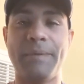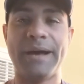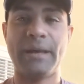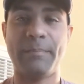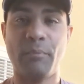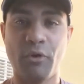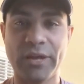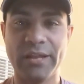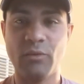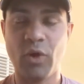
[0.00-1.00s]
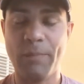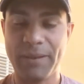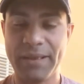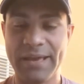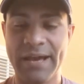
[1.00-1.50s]
para poner o
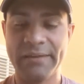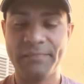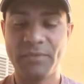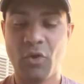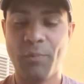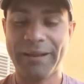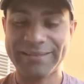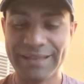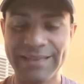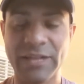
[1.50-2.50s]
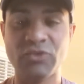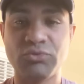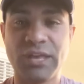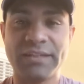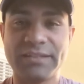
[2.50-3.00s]
explicar o presentar
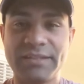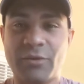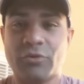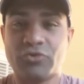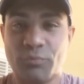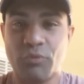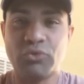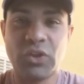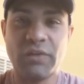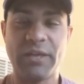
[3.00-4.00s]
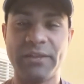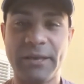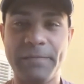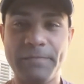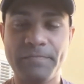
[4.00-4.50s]
su tesis o su punto de
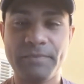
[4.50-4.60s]
vista.